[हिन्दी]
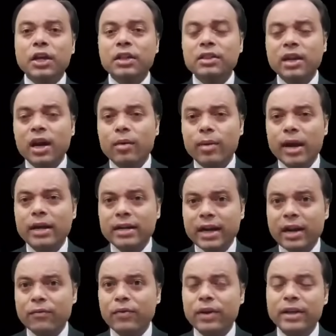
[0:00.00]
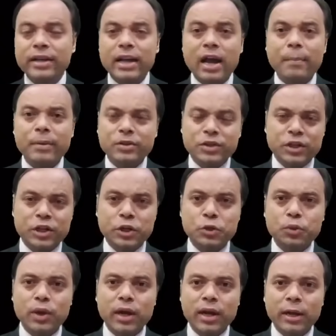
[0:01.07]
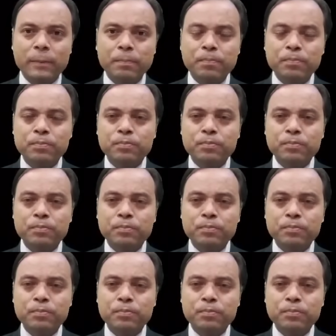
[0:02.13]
कितना बड़ा ट्रैफिक यहां पर जनरेट हुआ है